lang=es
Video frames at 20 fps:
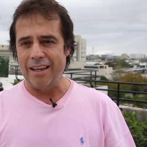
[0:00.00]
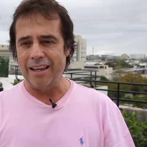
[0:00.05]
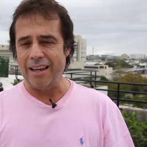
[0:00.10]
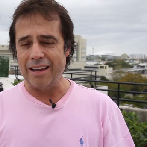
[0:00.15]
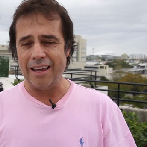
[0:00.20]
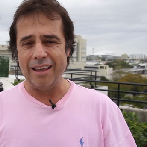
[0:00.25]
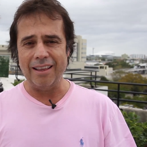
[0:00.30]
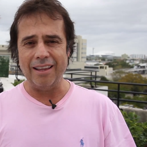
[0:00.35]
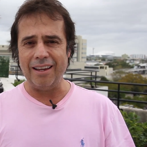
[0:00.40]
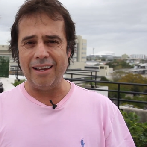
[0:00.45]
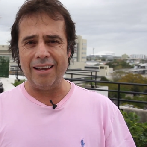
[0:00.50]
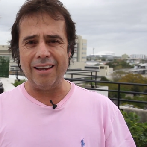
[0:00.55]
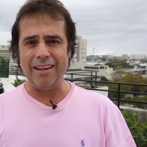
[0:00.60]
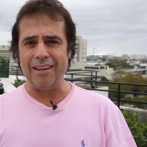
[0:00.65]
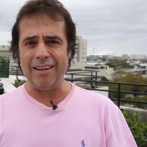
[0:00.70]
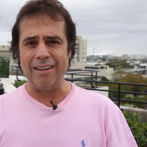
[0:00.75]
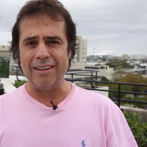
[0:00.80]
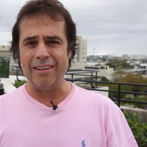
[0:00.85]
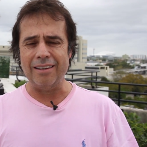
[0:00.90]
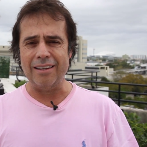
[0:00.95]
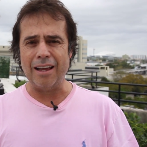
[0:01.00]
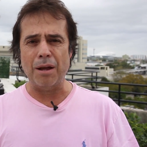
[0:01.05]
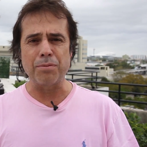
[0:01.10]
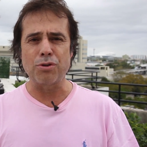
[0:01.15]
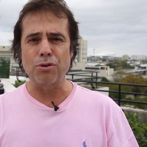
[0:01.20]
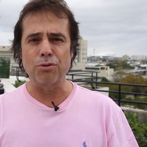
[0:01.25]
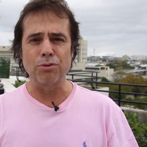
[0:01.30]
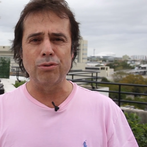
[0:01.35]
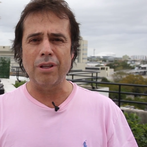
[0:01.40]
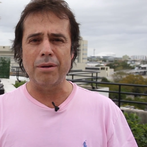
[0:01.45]
y quedé
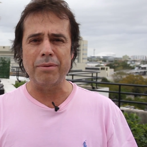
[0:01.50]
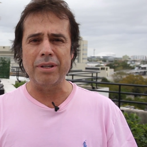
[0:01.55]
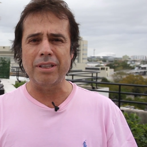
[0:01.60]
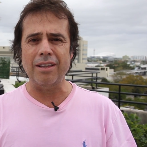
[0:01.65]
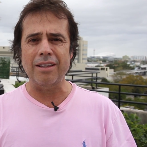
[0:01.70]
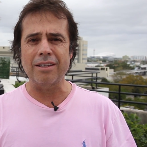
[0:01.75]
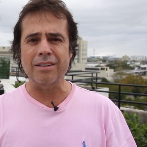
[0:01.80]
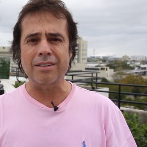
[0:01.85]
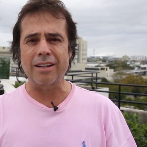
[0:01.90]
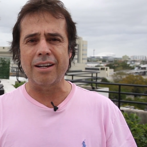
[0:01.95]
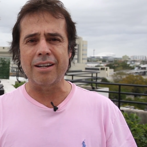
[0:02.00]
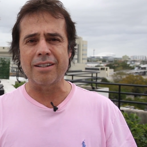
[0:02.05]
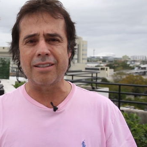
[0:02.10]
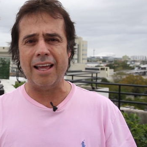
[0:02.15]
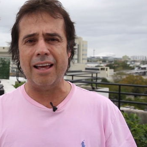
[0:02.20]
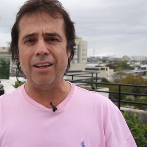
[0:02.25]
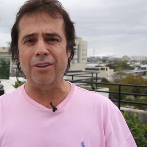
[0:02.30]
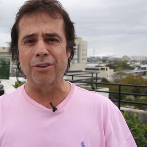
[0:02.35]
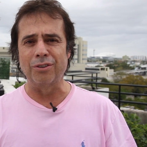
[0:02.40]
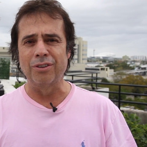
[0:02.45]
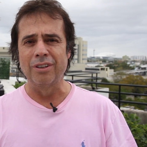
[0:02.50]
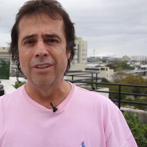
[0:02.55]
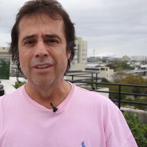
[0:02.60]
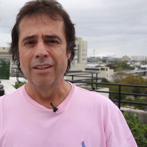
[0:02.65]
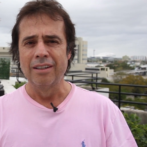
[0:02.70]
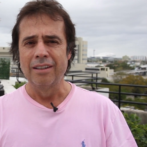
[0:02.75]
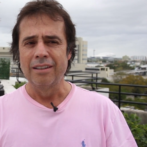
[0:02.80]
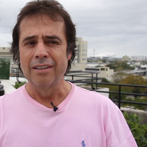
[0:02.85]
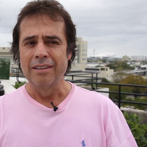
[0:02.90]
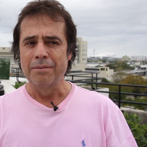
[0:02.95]
absolutamente descrestado.
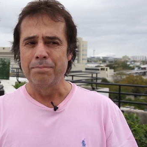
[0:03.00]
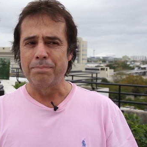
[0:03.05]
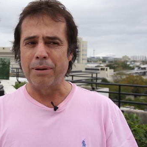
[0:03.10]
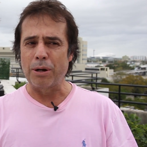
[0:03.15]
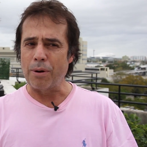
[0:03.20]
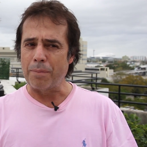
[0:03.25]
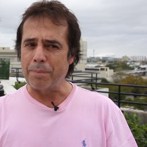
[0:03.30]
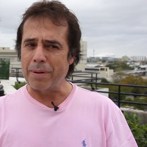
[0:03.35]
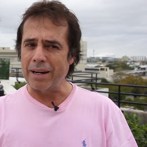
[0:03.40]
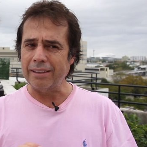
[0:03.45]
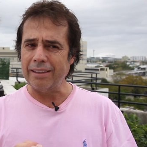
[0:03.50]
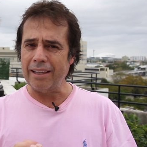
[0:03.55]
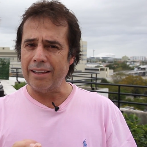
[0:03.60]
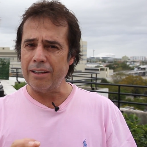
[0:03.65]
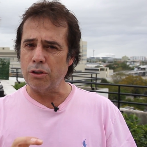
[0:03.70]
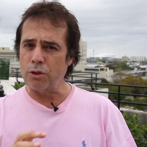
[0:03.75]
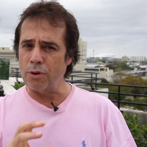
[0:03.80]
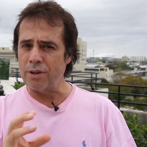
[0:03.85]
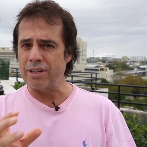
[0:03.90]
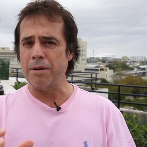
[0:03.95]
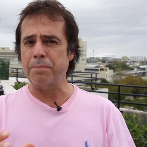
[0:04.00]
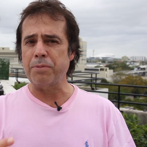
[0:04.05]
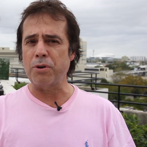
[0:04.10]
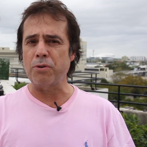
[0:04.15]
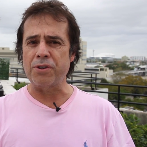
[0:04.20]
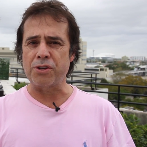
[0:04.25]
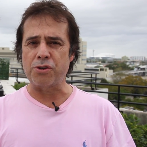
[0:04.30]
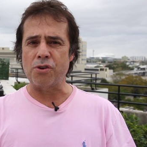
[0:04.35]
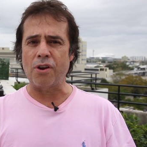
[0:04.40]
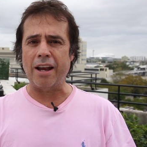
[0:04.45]
Pero aparte de todo ese
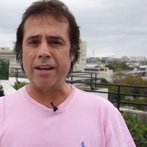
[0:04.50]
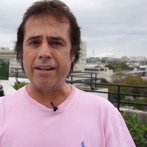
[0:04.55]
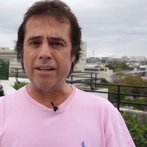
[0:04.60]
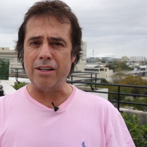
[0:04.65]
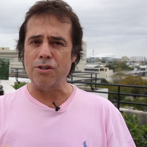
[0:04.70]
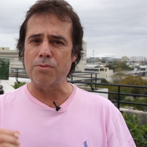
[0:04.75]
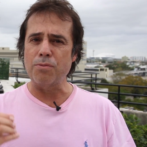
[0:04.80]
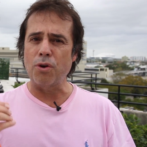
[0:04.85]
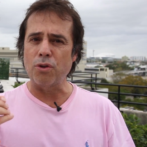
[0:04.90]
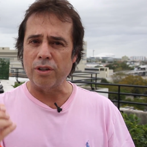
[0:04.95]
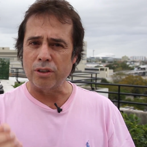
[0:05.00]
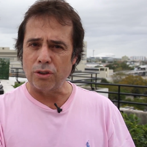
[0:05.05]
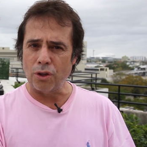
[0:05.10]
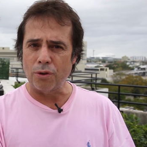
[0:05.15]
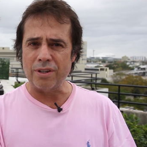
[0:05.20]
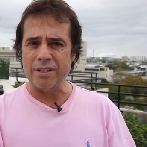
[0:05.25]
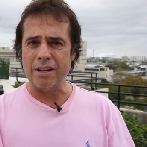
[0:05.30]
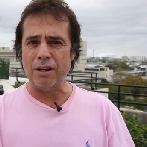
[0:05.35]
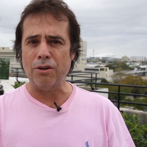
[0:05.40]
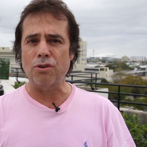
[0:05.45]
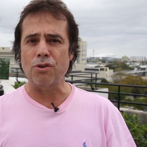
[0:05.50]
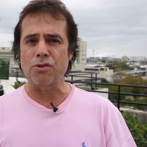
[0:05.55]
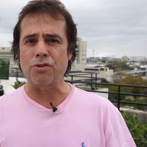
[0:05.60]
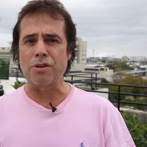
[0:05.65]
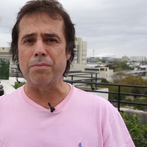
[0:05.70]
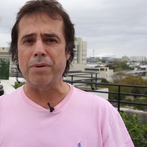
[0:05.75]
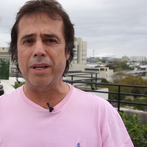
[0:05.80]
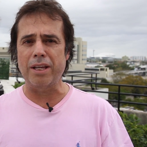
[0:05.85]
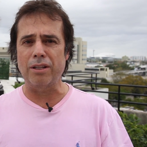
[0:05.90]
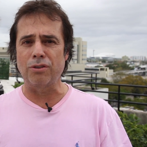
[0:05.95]
profesionalismo, de todo ese
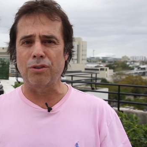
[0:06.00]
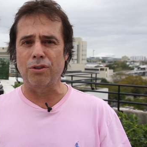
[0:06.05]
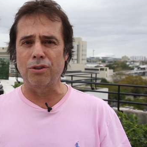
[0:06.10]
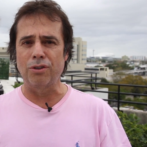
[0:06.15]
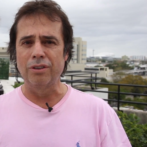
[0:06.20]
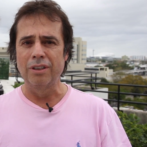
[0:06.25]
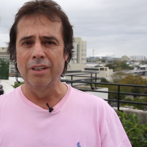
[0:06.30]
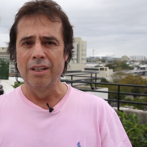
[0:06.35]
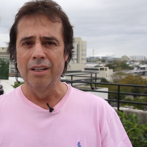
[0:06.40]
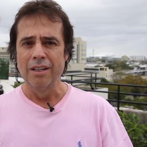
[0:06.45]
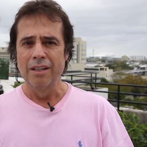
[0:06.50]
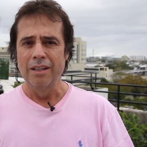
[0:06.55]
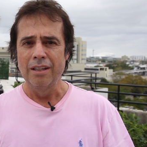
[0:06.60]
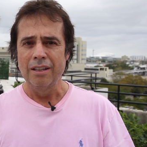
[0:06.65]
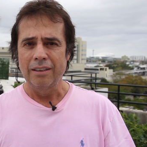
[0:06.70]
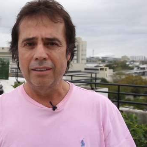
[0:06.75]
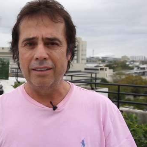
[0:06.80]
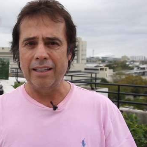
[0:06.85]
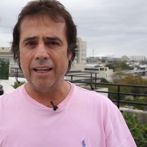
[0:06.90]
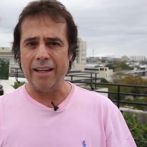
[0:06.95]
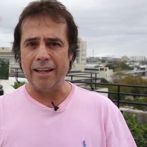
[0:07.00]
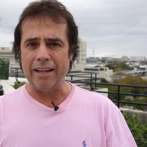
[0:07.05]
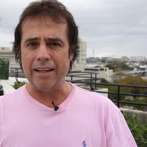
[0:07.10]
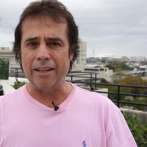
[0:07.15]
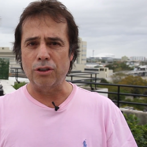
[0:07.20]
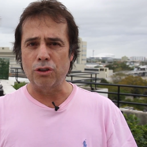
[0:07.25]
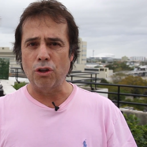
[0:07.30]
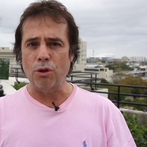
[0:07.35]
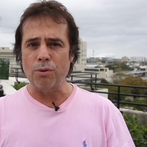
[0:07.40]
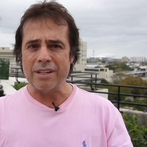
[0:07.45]
conocimiento,
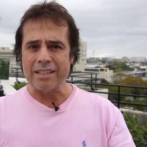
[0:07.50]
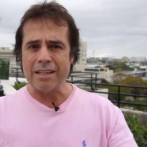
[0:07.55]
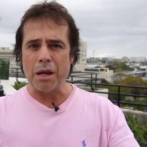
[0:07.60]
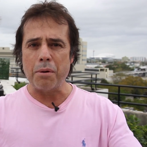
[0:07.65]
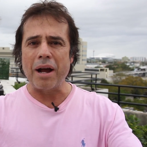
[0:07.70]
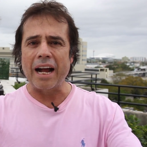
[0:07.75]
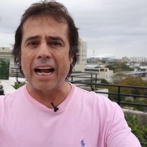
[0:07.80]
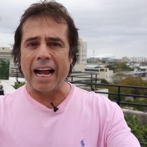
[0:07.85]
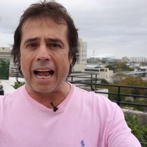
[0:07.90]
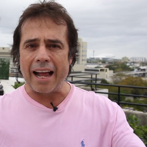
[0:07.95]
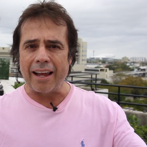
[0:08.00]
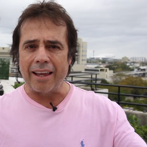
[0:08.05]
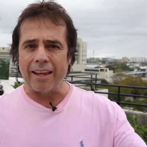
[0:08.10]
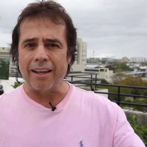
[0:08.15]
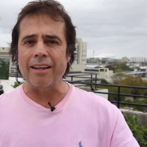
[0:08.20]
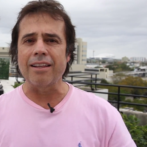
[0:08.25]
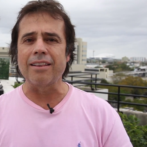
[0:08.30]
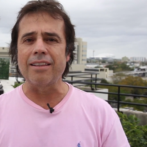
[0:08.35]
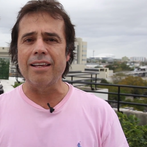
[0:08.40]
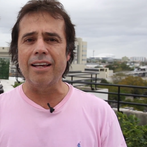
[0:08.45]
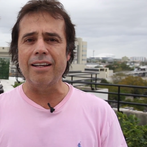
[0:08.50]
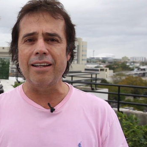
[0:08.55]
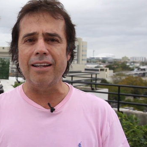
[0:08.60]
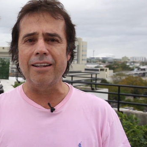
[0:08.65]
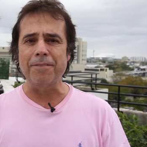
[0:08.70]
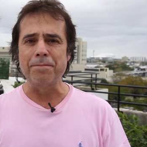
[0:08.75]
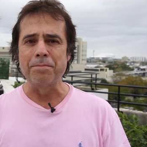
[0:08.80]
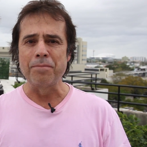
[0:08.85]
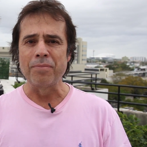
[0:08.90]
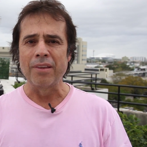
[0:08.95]
de todo ese bagaje que
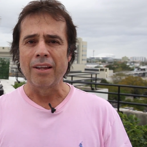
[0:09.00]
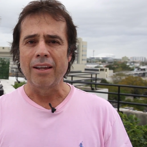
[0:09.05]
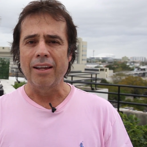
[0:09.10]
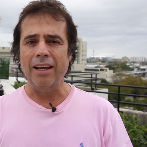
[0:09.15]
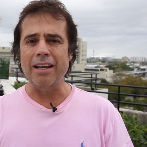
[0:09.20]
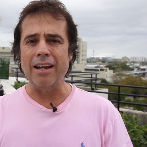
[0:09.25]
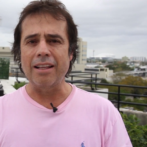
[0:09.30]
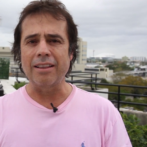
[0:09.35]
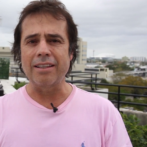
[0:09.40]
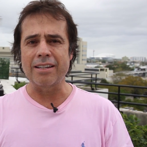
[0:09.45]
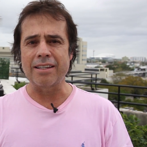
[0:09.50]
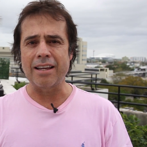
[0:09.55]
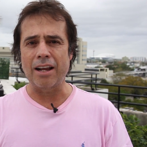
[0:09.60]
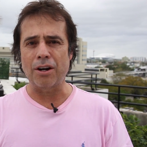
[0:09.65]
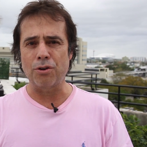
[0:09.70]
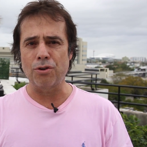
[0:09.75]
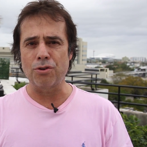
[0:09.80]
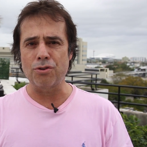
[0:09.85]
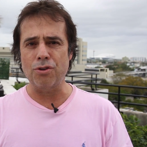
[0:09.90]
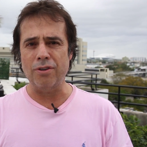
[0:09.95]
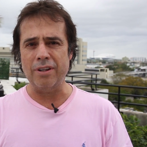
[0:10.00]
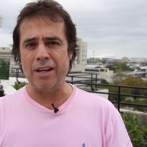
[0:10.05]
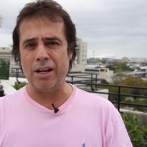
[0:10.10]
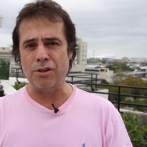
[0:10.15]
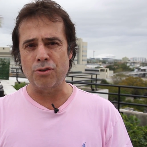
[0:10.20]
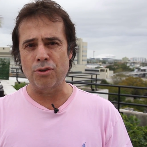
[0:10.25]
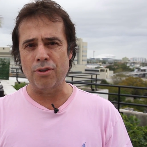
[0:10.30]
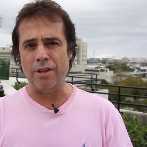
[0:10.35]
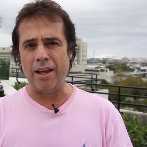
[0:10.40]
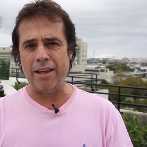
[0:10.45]
tienen en el desarrollo de
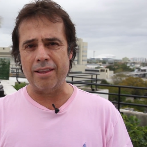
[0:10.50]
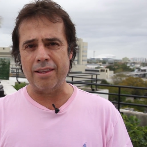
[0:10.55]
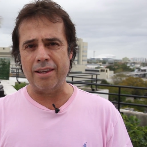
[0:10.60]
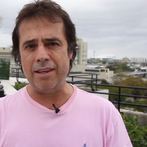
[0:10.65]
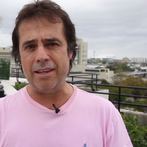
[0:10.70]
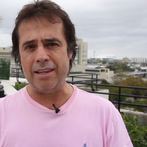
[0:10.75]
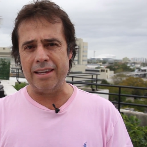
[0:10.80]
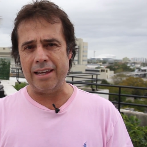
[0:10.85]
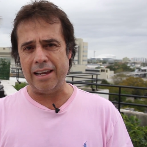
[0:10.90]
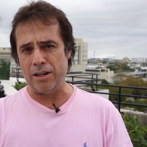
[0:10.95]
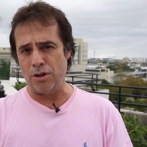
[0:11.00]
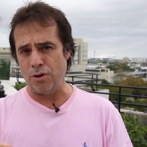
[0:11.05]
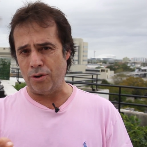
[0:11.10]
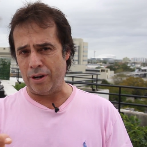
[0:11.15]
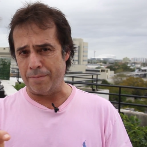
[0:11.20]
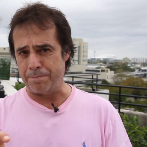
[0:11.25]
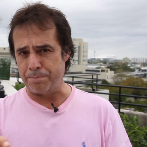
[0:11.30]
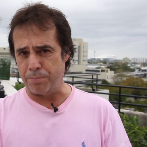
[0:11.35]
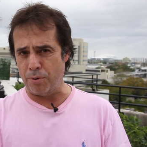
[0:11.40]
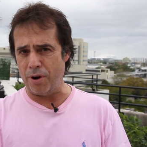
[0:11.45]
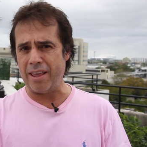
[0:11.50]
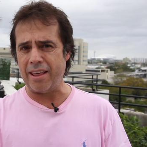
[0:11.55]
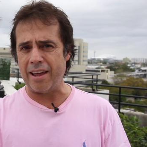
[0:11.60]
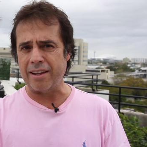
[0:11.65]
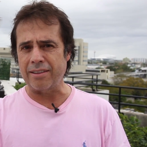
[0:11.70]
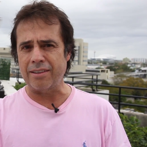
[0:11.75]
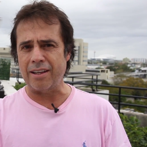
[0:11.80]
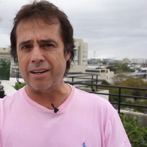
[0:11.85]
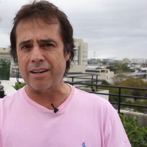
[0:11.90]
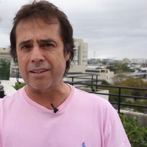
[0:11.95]
la ciudad y, en lo que
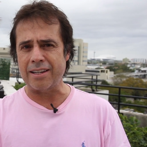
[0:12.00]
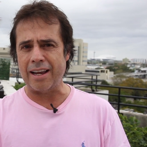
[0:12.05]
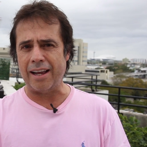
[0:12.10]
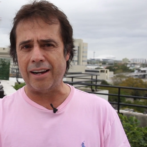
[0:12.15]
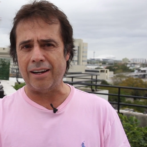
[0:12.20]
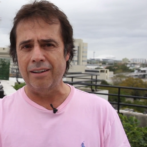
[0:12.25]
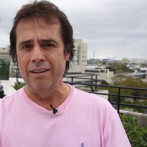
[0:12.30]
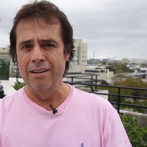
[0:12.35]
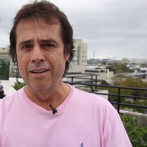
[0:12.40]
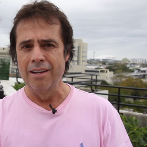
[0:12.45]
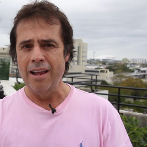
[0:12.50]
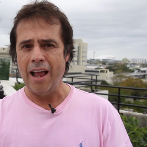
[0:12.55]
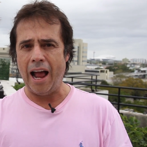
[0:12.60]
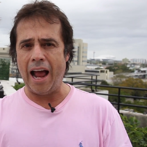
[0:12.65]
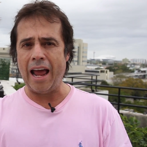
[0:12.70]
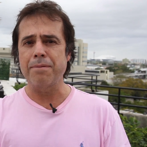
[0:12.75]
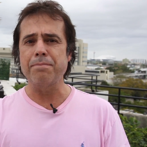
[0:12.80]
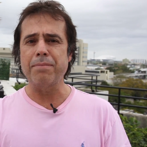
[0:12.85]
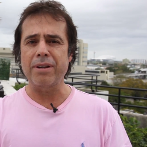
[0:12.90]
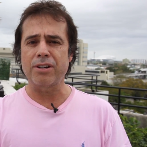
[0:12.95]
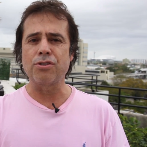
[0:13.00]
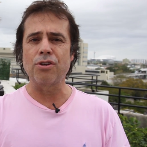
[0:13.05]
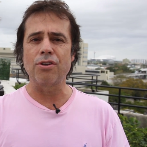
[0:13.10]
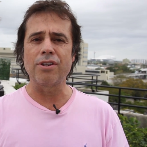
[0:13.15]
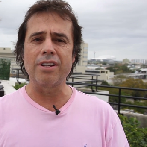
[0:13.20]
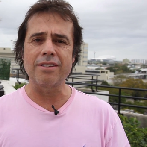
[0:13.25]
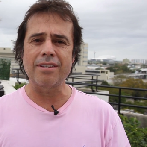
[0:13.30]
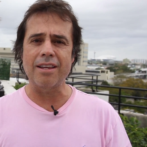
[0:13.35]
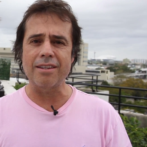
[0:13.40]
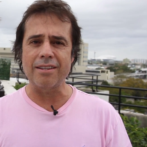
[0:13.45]
pueda interesar a
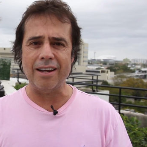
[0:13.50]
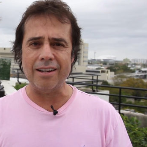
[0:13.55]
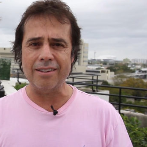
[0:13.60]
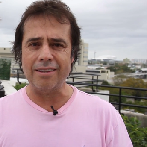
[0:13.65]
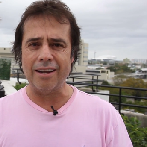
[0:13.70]
inversionistas del